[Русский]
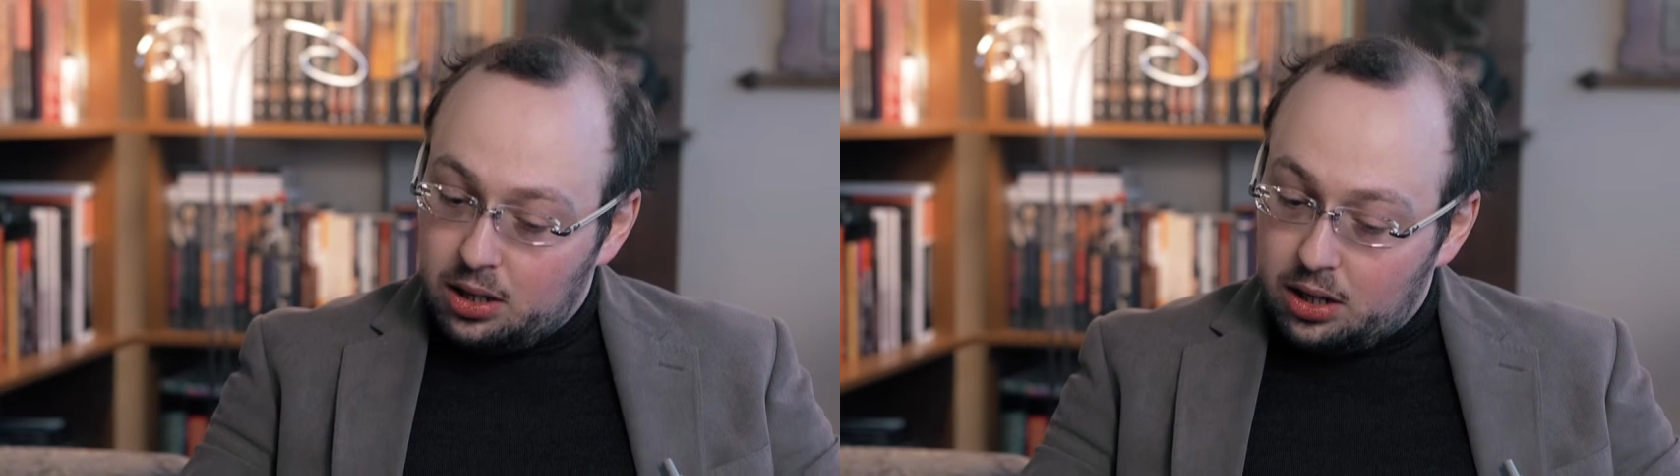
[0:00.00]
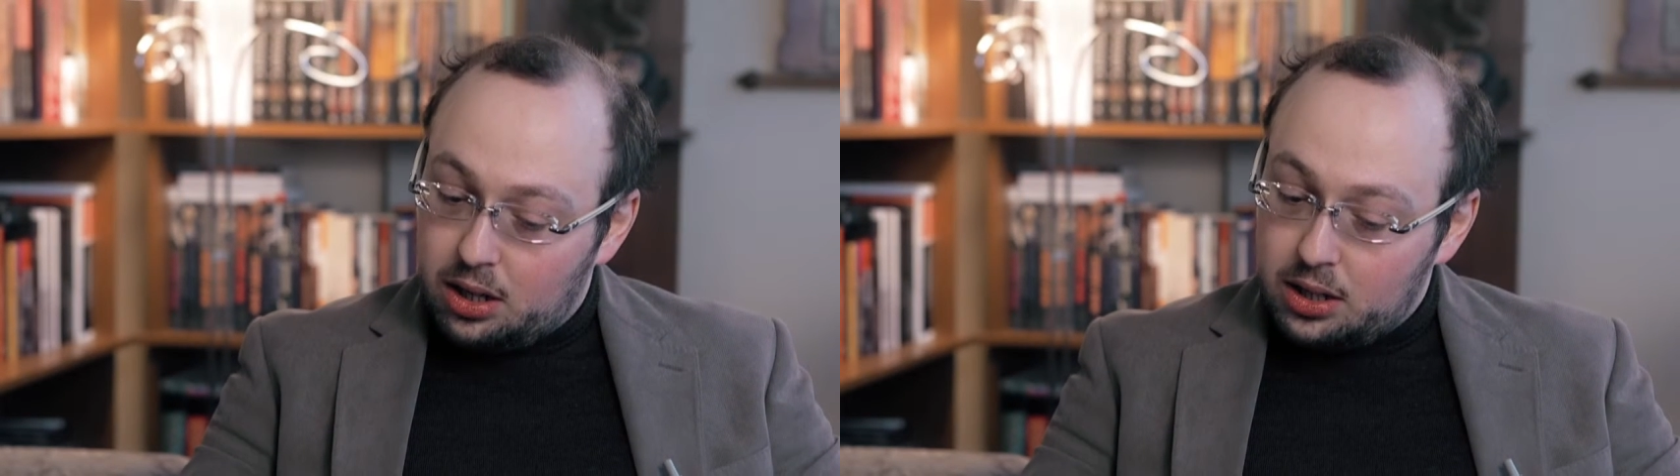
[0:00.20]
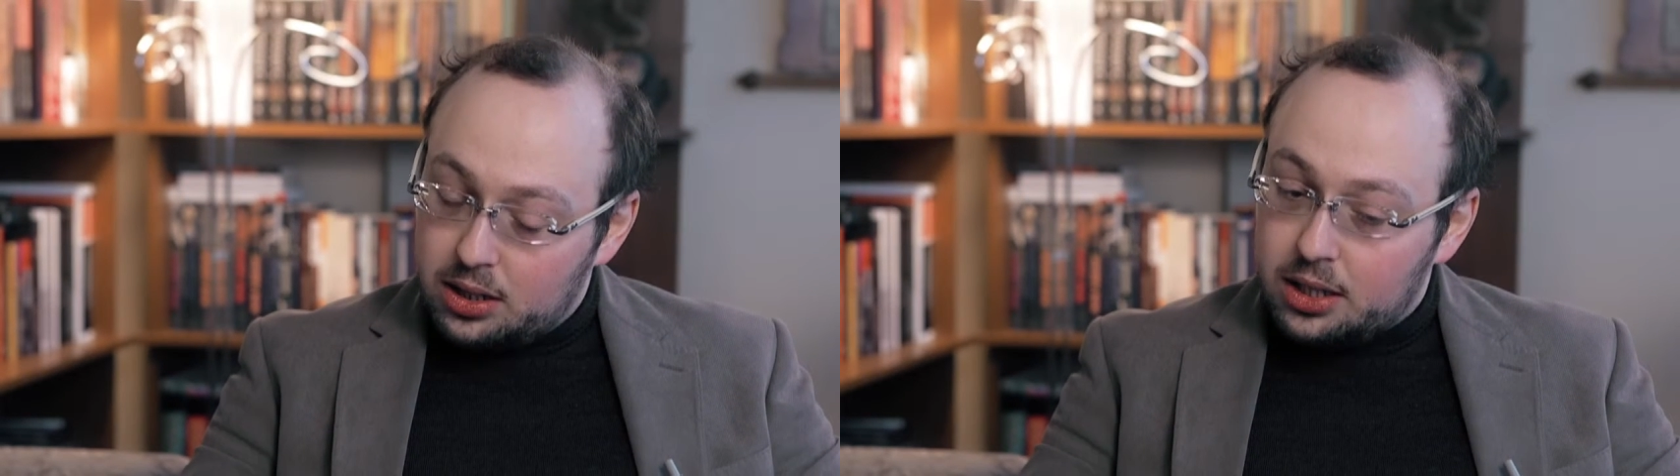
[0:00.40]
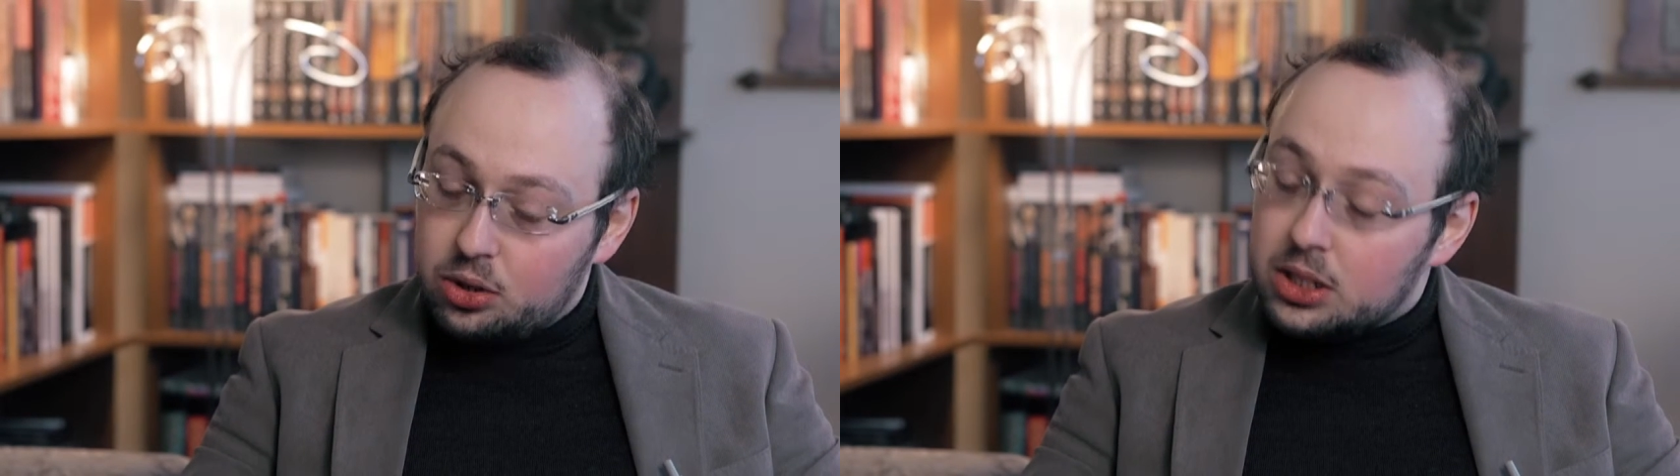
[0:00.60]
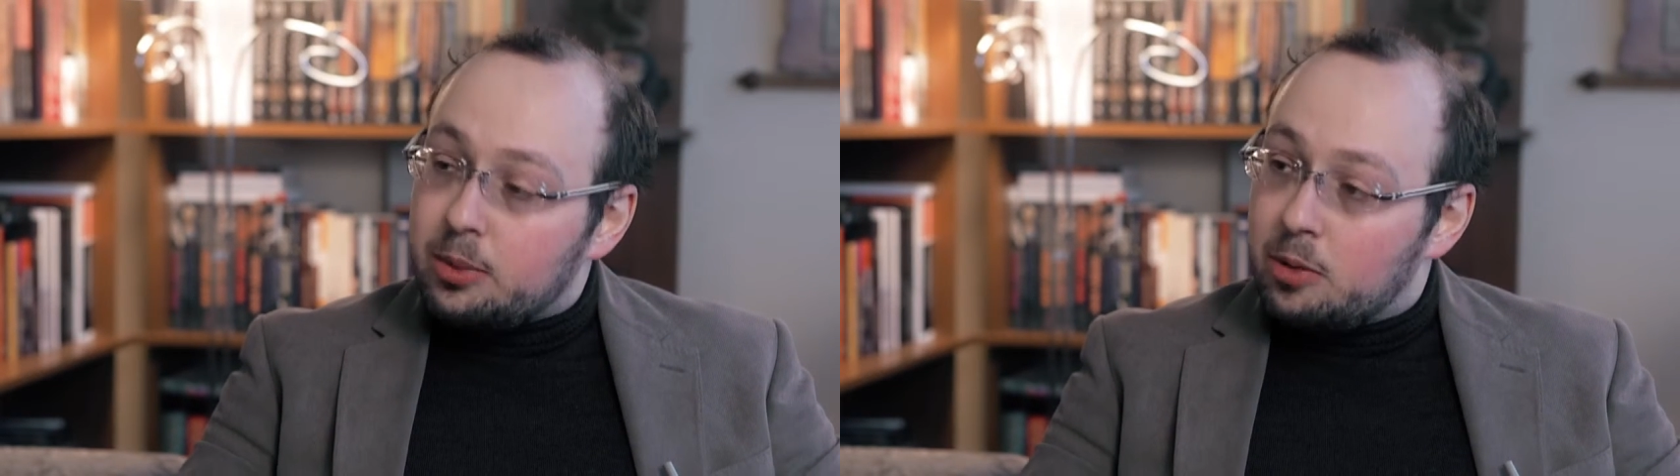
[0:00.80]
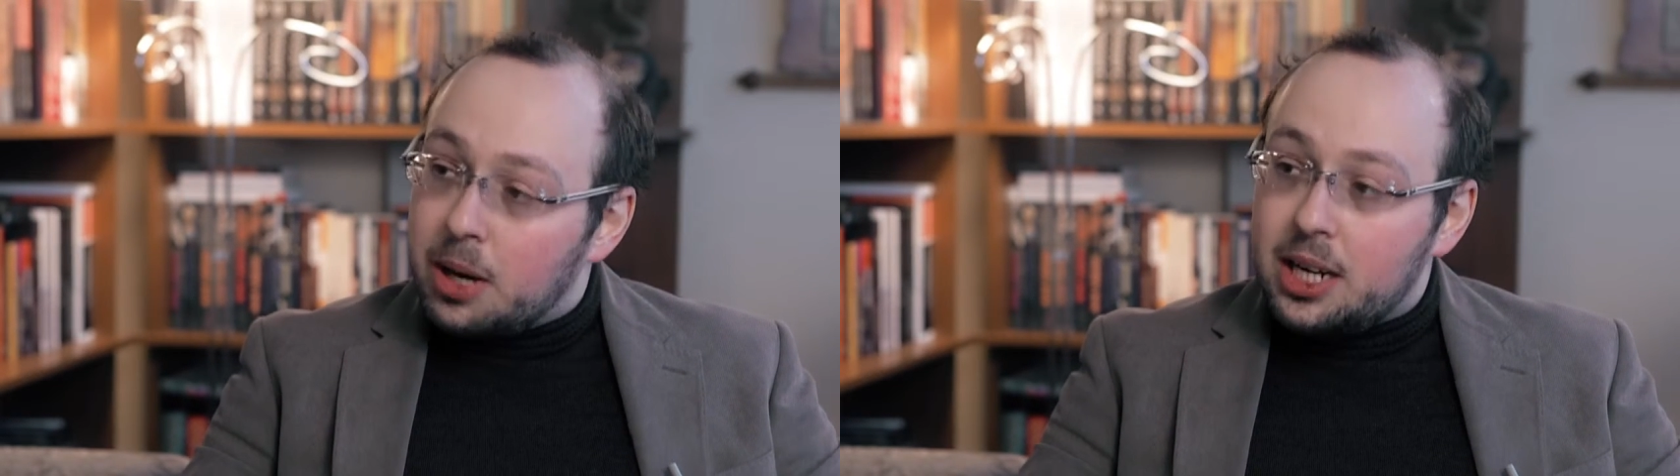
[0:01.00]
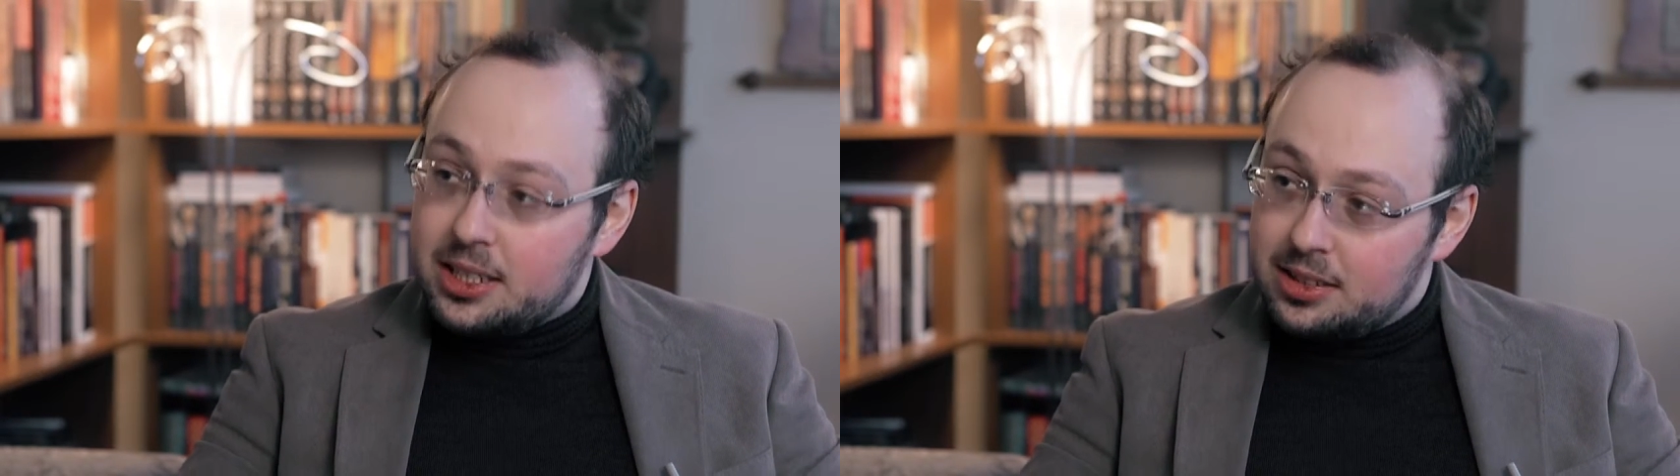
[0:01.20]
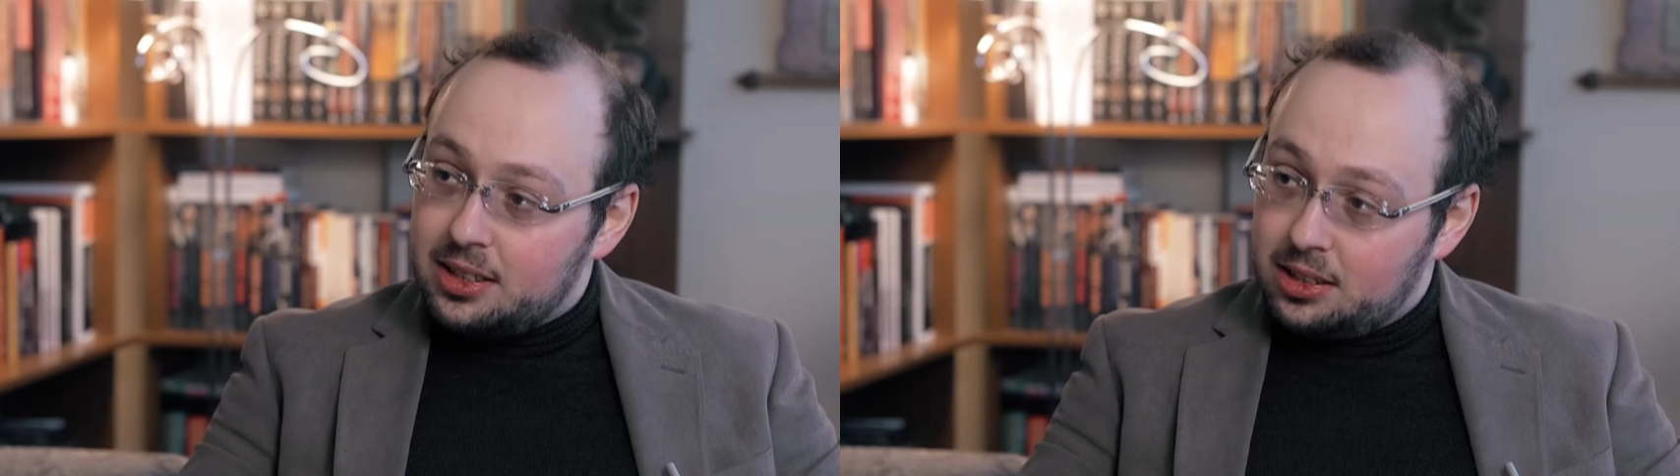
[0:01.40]
а, это одно из самых
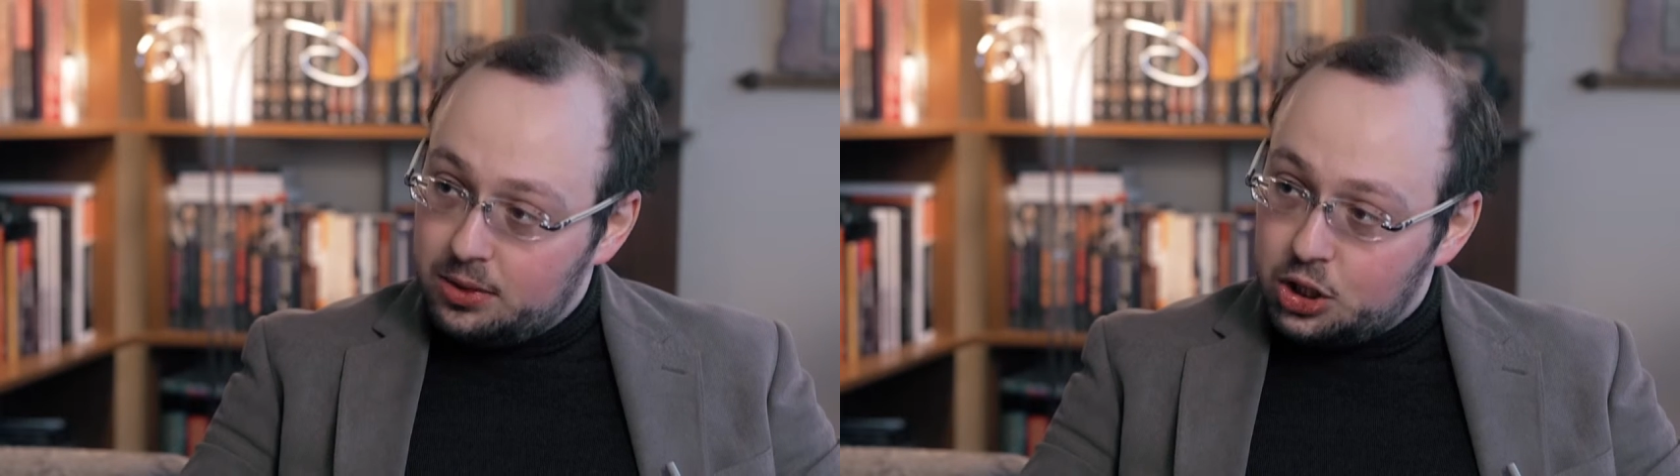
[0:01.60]
болезненных